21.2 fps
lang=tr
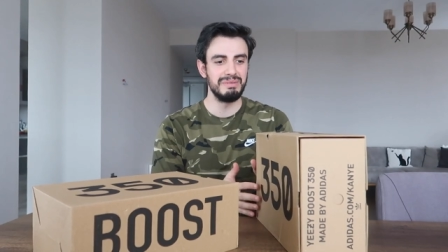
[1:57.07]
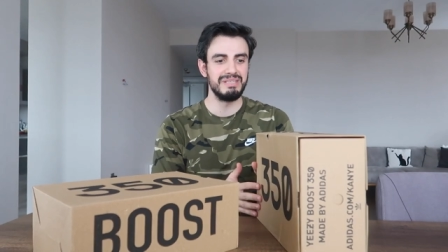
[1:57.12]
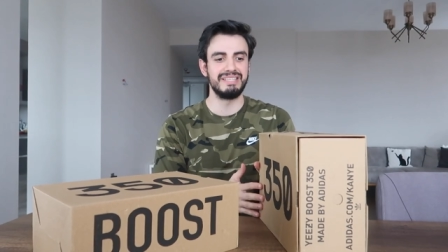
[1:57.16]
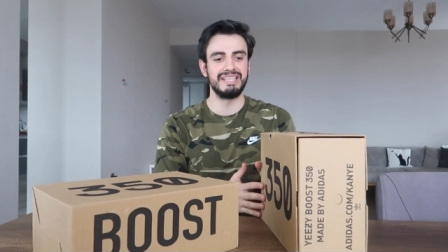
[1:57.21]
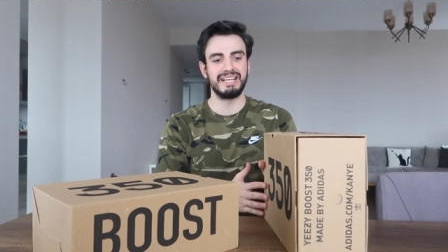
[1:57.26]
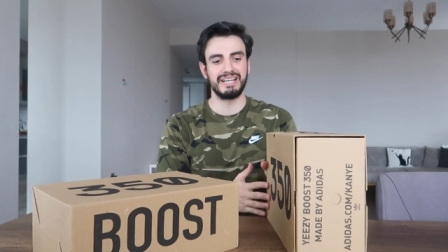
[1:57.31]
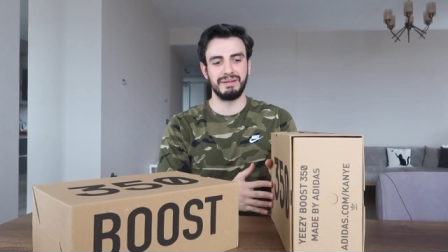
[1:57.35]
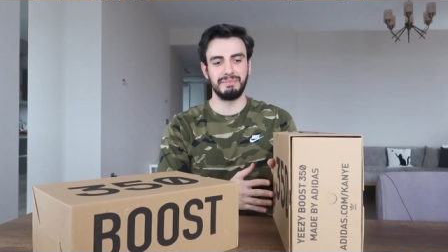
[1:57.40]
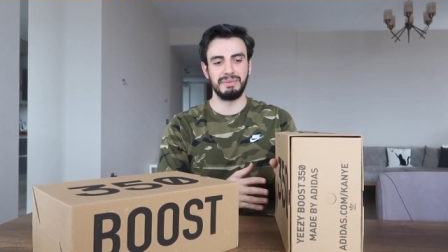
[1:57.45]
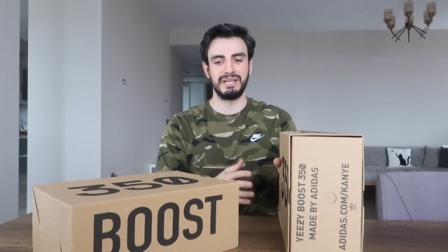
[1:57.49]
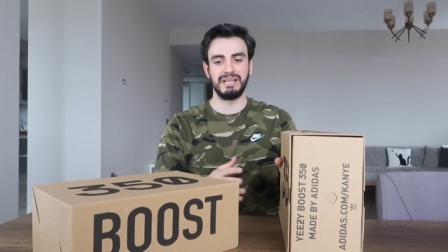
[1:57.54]

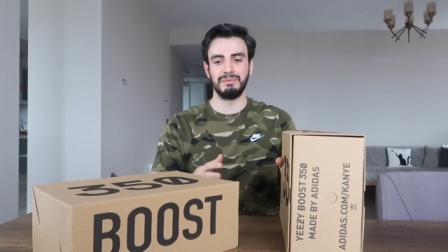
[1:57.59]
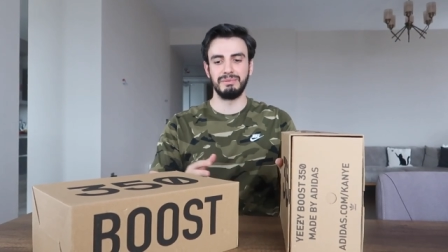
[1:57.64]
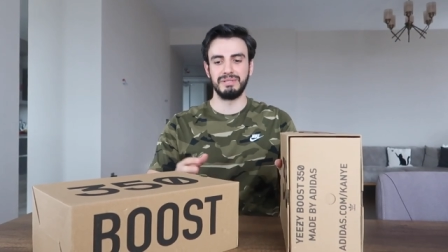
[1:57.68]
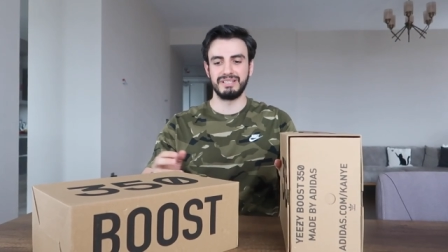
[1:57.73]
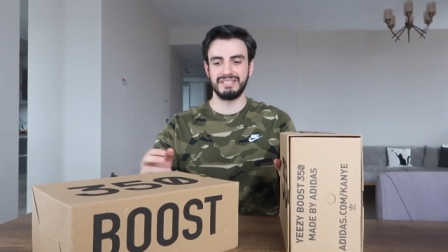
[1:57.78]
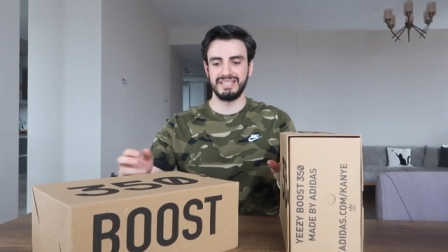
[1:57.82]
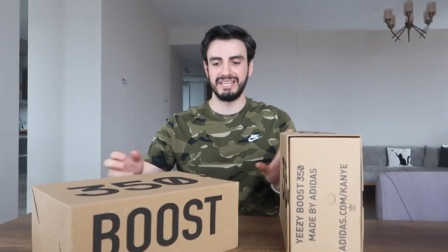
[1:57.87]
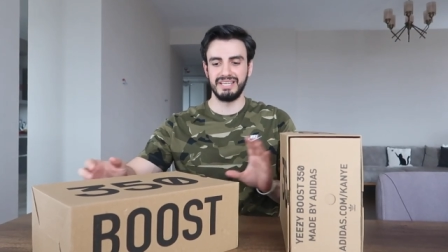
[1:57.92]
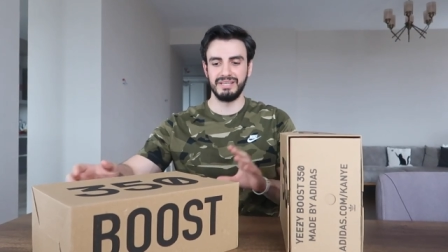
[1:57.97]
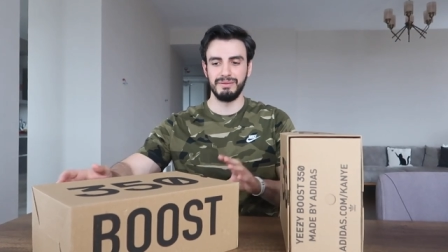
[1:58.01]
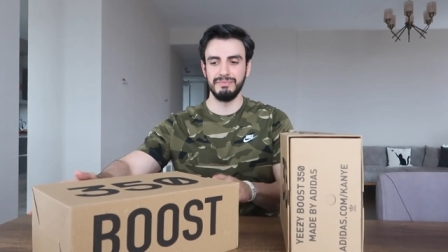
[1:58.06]
Instagram ayakkabıları
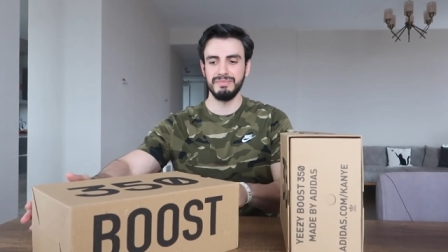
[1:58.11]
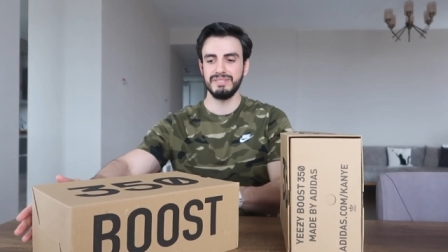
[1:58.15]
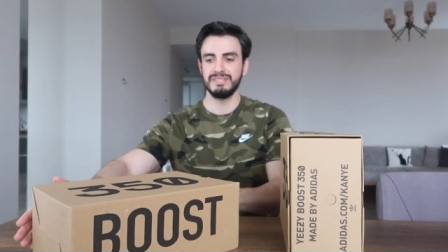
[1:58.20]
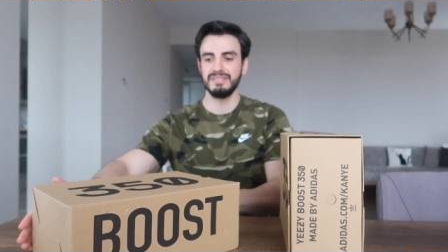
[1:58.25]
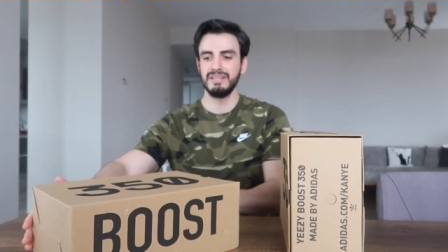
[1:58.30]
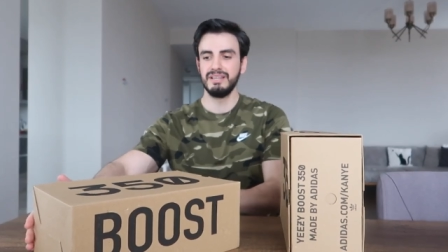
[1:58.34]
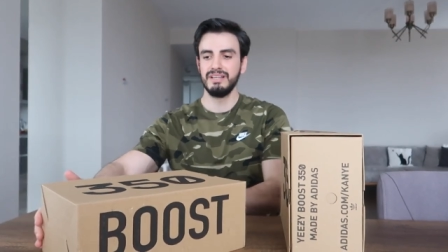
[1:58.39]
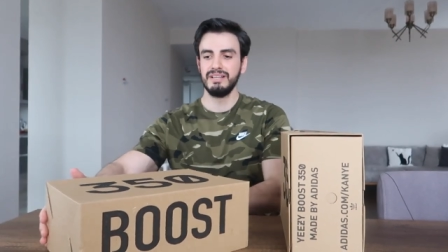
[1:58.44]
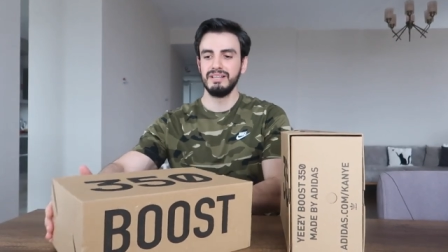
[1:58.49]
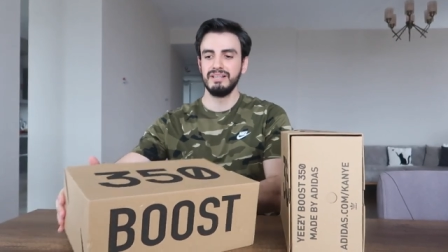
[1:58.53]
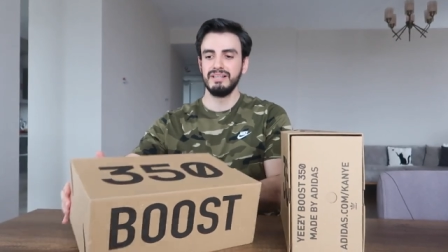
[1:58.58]
serimiz.
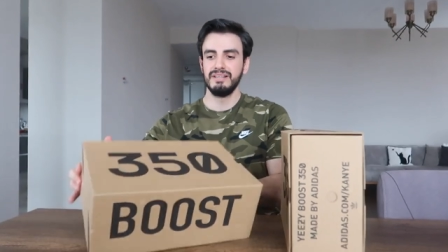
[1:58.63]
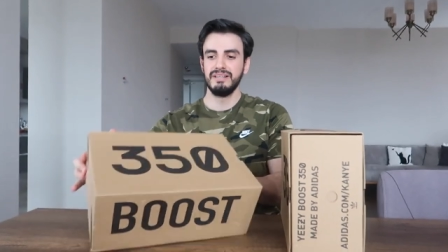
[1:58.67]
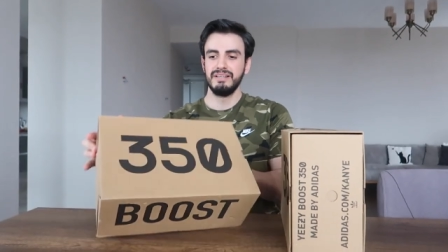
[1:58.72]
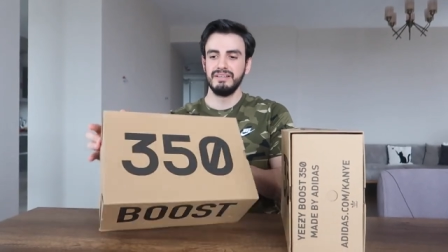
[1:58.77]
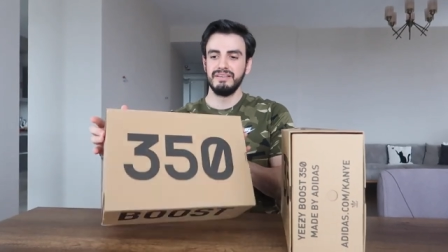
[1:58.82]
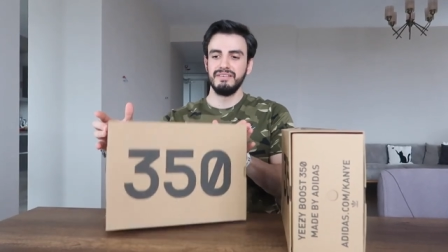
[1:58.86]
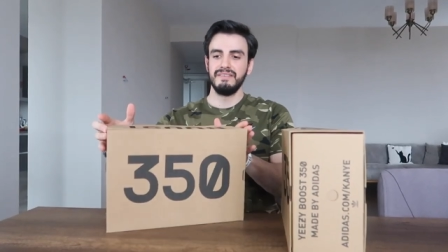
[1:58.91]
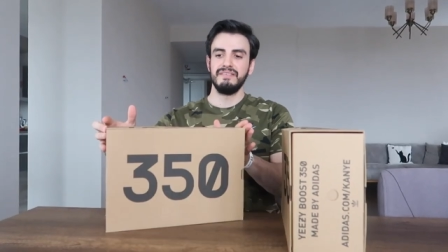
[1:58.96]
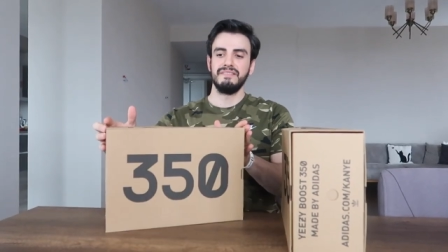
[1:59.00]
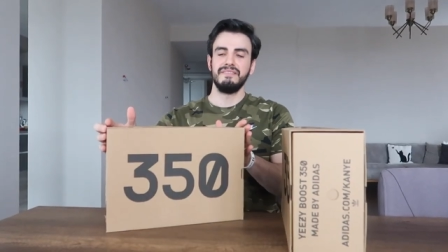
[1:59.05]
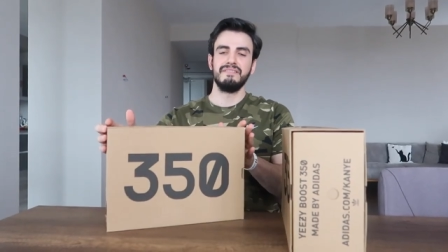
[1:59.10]

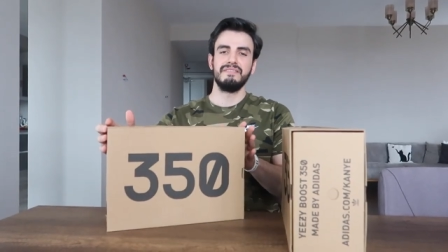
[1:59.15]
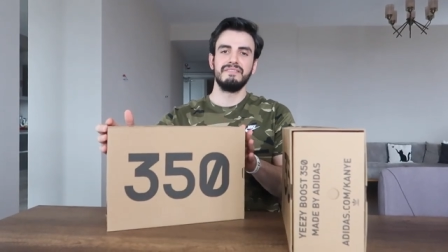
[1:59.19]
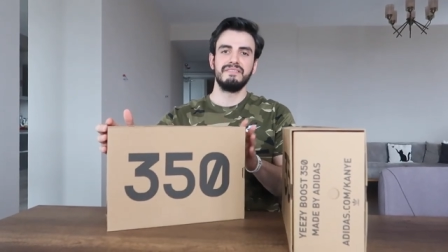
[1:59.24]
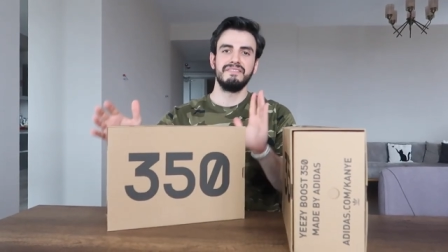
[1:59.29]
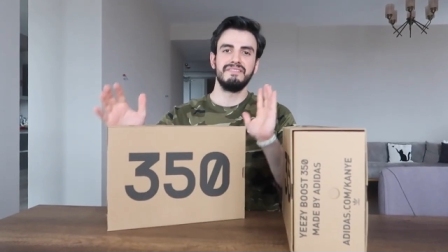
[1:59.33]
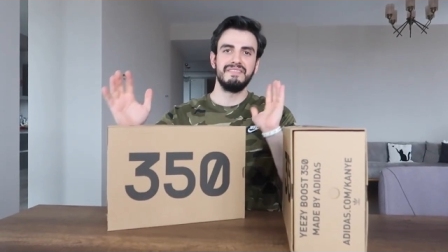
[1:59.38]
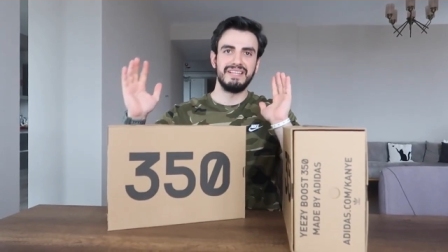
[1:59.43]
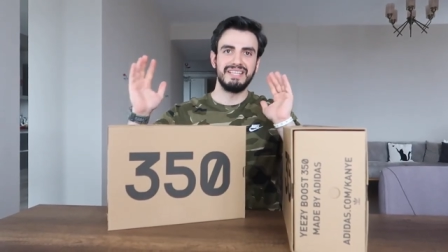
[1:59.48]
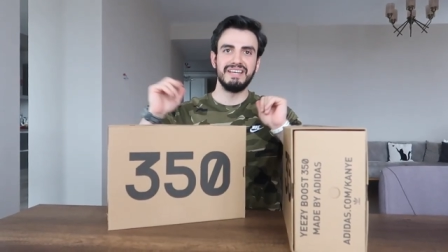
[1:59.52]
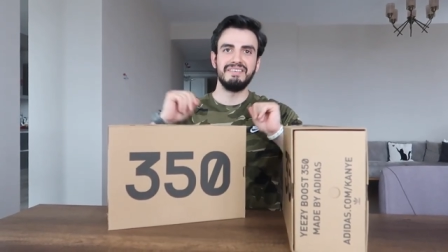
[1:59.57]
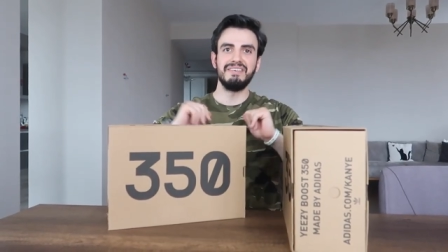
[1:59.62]

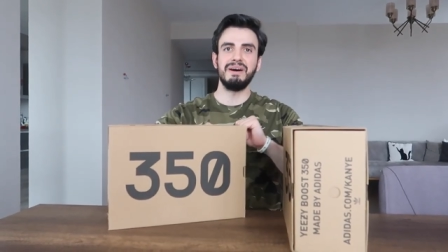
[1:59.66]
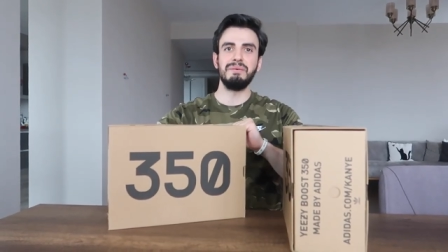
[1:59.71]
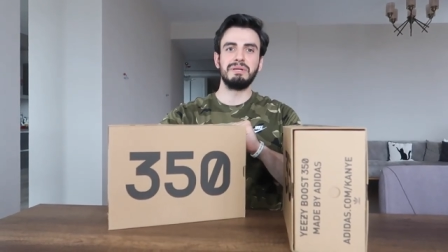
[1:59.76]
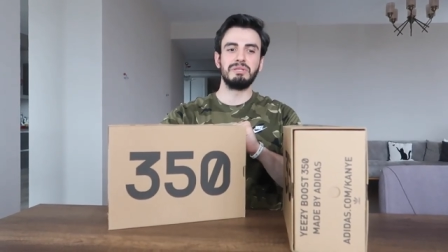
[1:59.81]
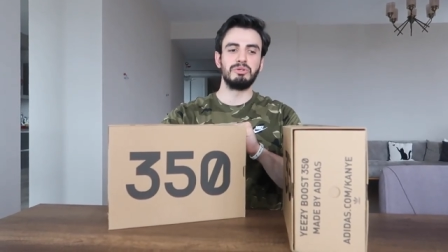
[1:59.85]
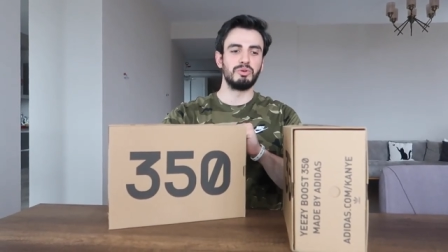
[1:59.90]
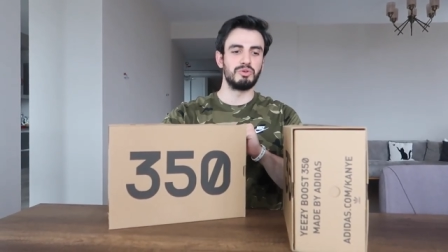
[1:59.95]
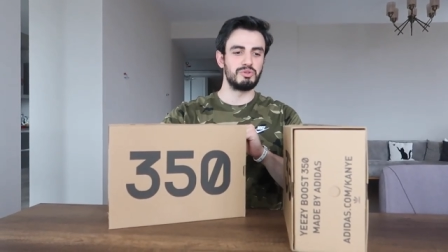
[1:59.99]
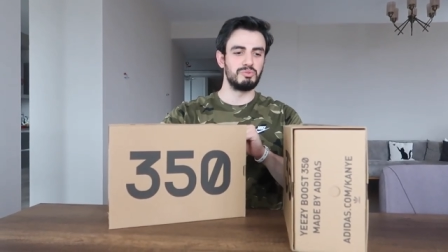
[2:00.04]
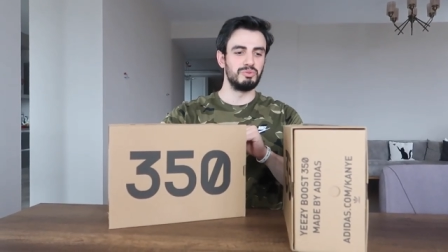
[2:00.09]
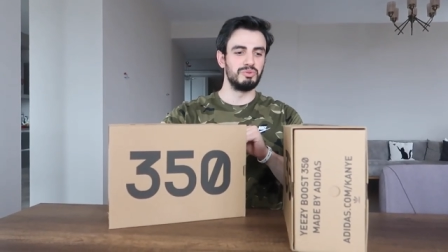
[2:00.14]
E, devam
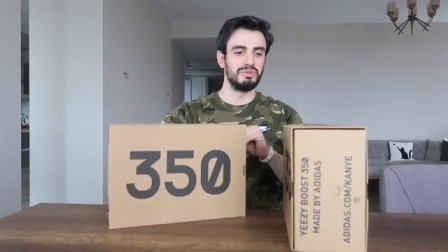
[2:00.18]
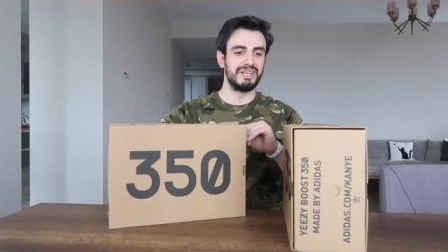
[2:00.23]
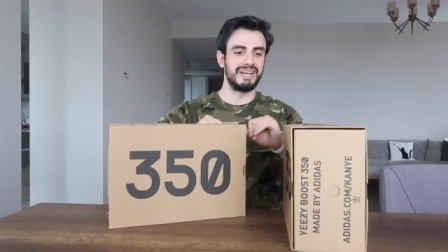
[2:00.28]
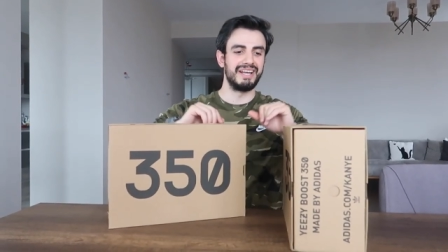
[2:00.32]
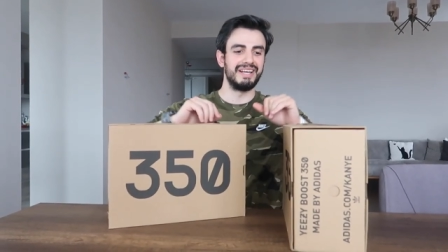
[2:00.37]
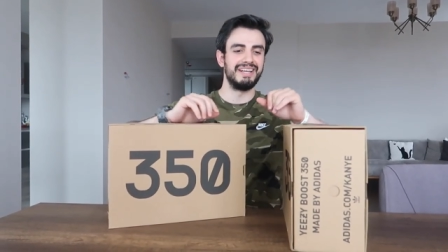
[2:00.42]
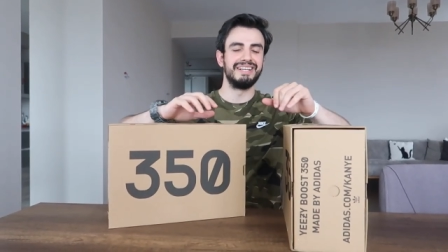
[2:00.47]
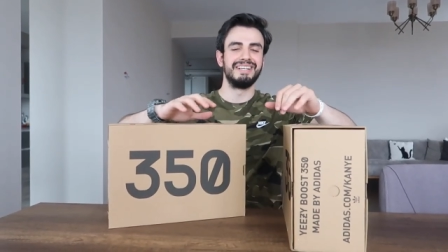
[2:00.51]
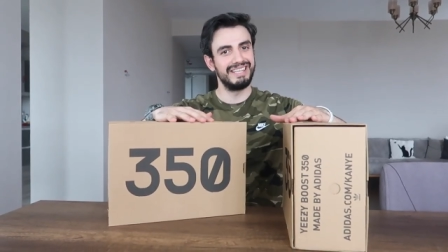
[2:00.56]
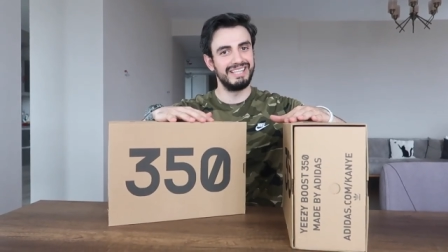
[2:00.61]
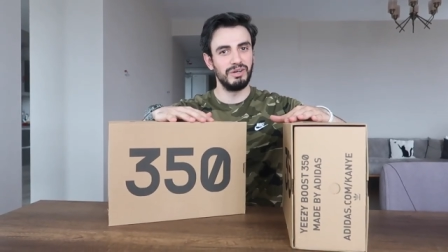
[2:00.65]
ediyoruz bunlara.